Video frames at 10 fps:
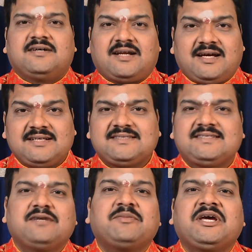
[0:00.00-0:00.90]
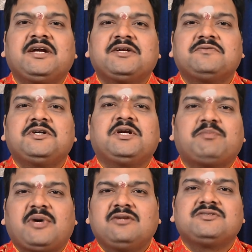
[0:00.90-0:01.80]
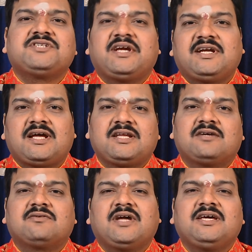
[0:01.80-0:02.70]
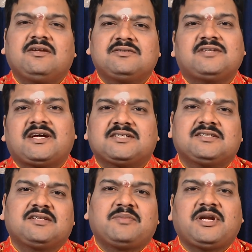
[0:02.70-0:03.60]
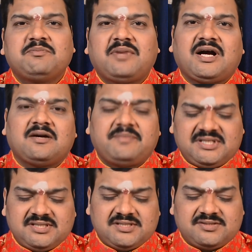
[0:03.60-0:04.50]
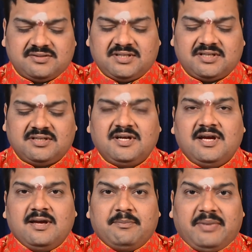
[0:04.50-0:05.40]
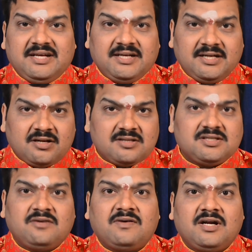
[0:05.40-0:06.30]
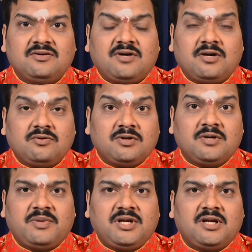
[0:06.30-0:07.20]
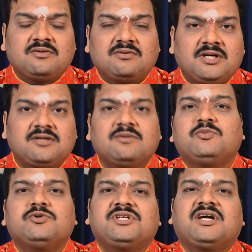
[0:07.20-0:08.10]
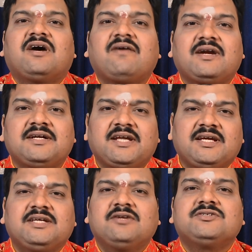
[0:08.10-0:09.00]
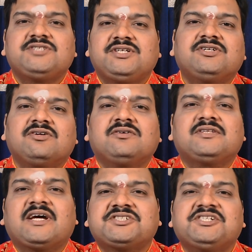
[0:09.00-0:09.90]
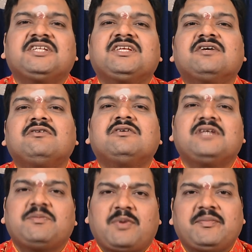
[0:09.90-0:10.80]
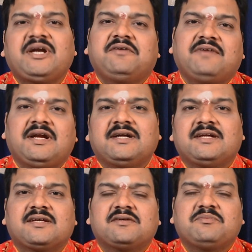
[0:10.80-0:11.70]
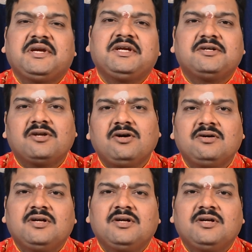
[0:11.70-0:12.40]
రహస్యమైనటువంటి పనులు చేయటానికి కూడా ఈరోజు నక్షత్ర బలం బాగా పనిచేస్తుంది పన్నెండు రాసుల వాళ్ళు అనుకున్న పనులు అనుకున్నట్లు పూర్తి కావాలంటే ఈరోజు ఇంట్లో దక్షిణ దిక్కులో దీపం పెట్టి వెళ్ళండి మీ ఇంట్లో